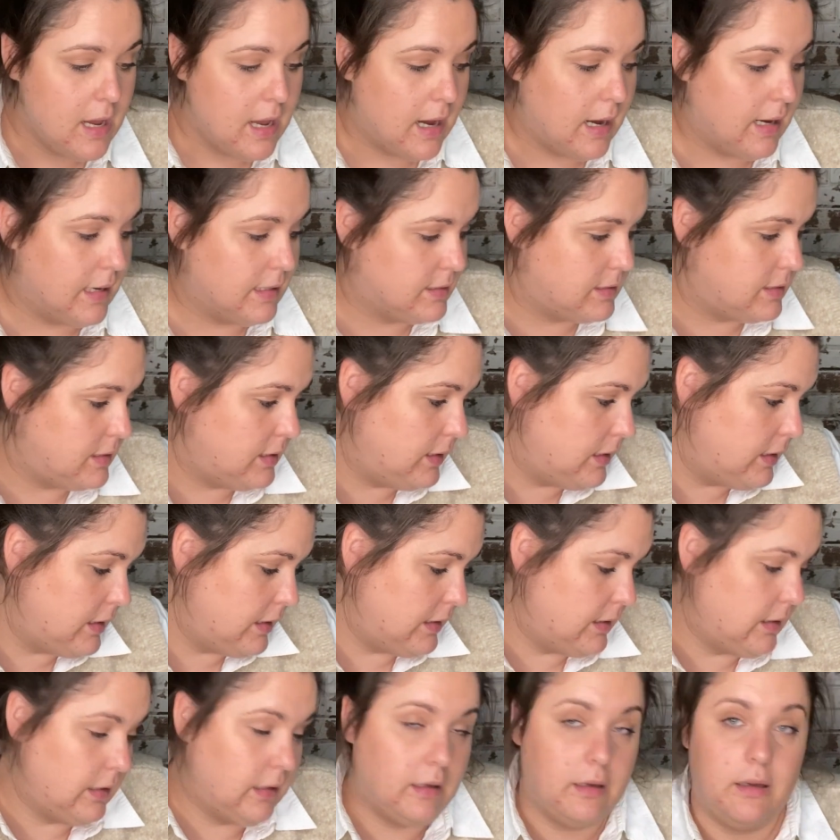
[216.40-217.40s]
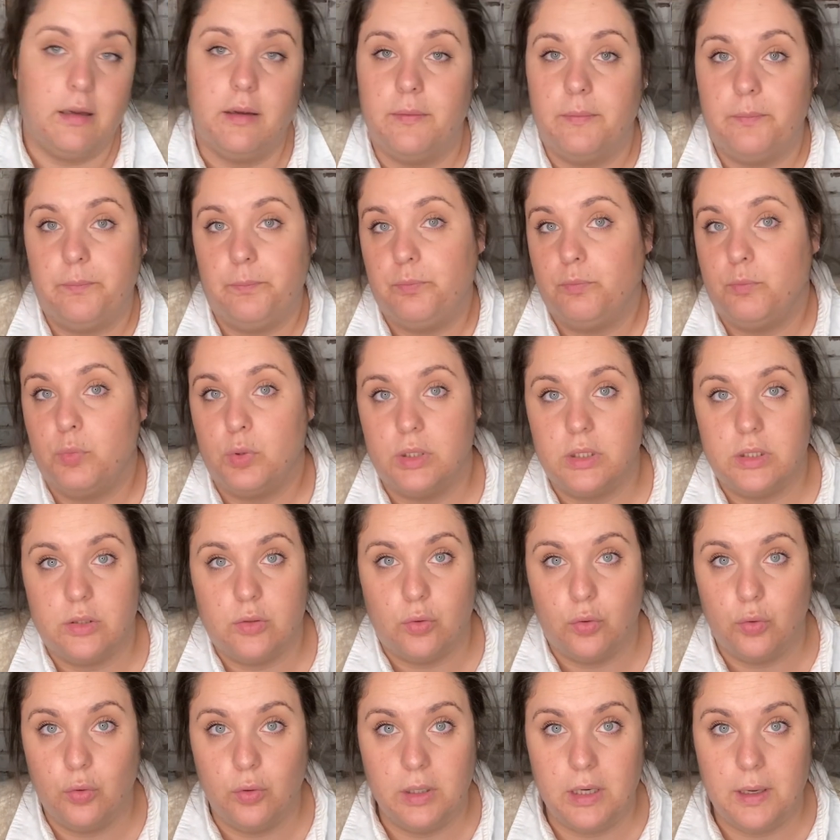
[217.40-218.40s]
así que pues eso,
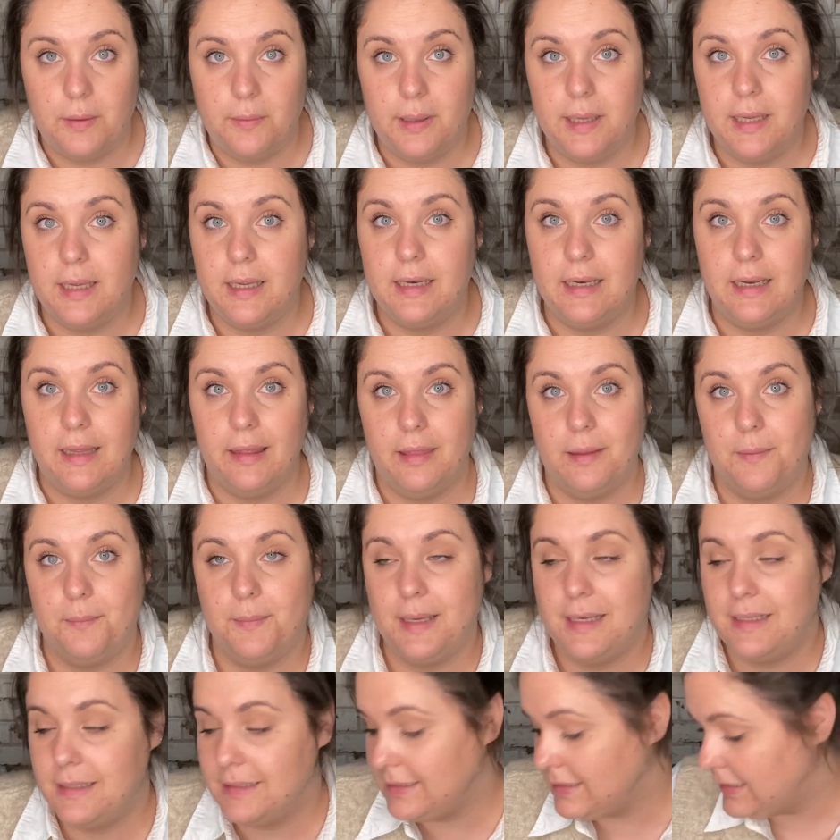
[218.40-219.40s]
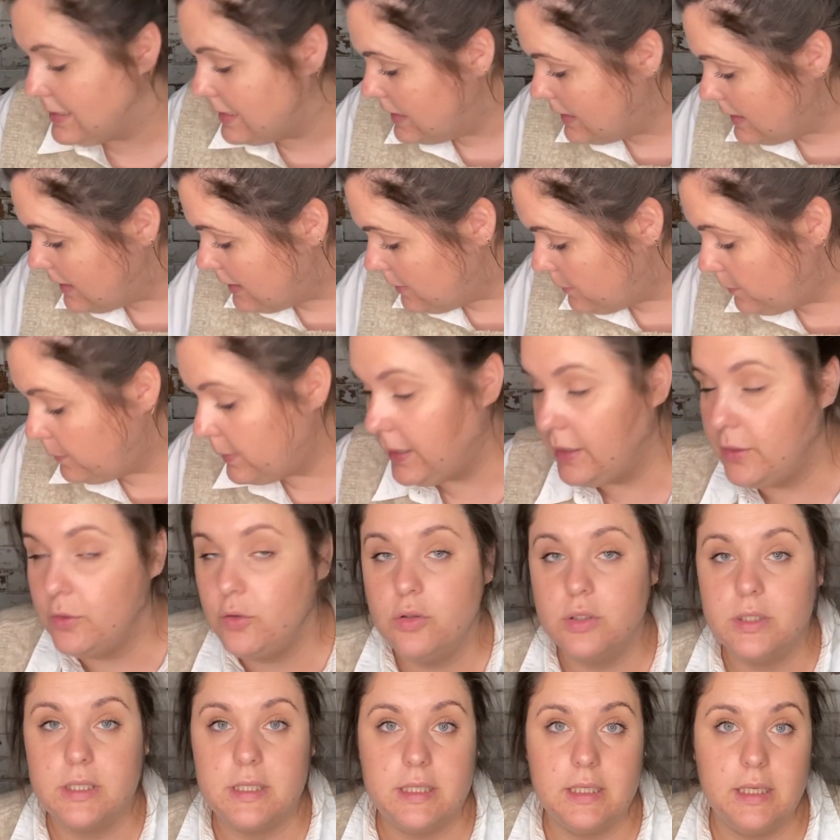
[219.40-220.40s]
no grabé nada más.
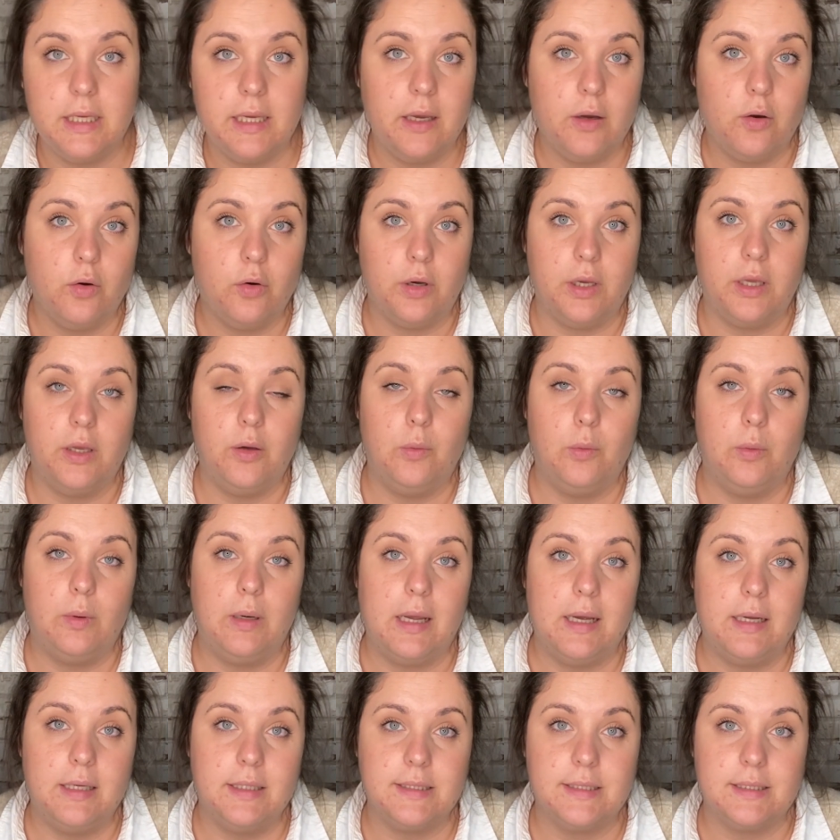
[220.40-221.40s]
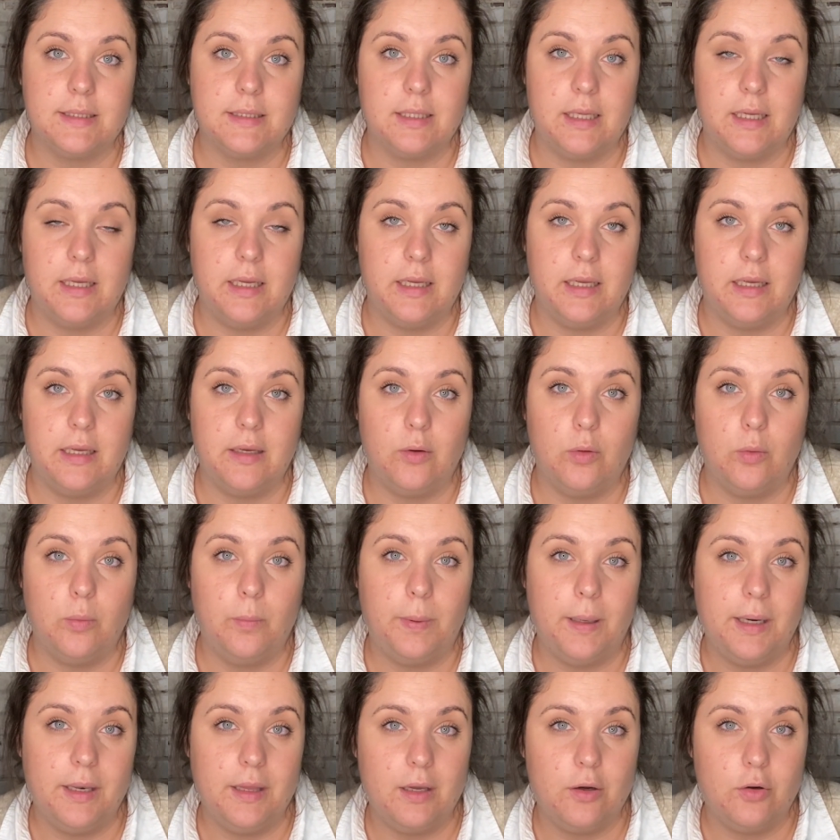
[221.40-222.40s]
Pero sí que cogí unas, eh, un
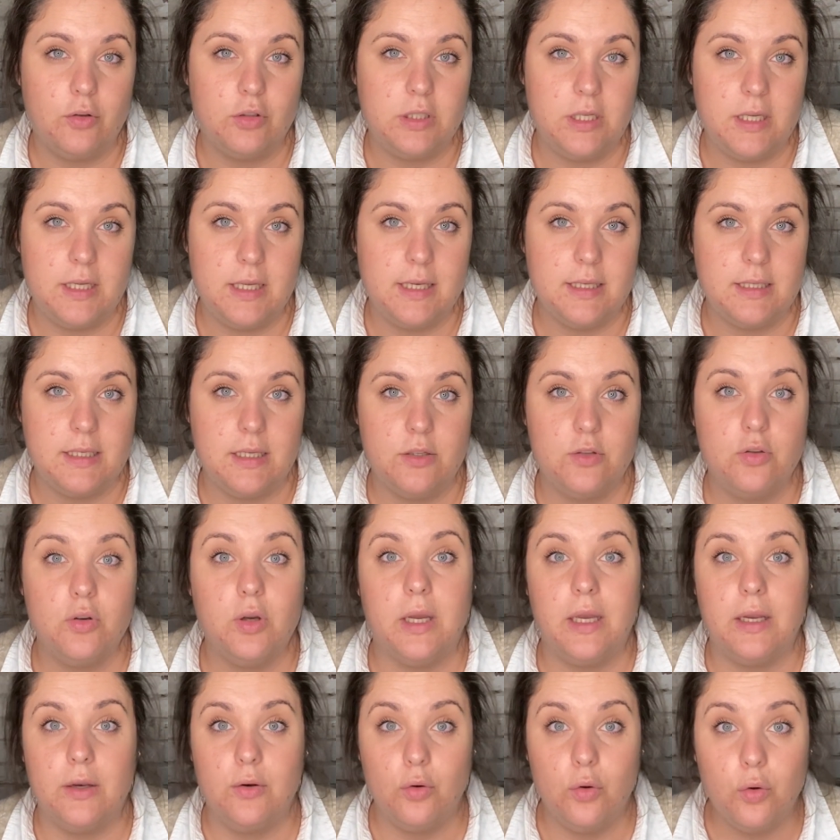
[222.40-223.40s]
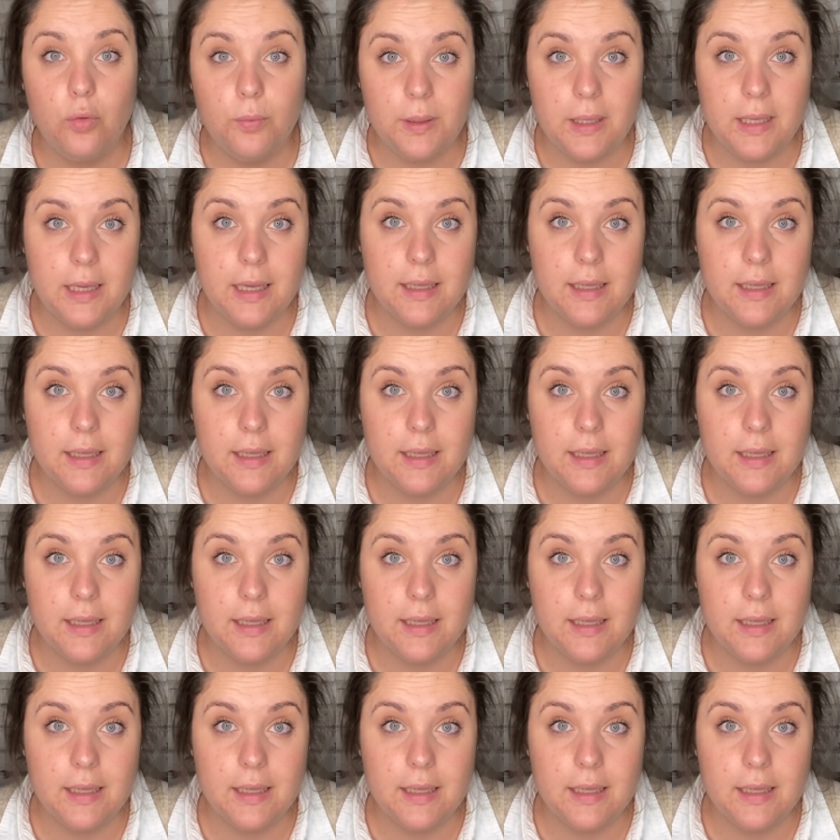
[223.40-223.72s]
par de cosillas y eso que no vi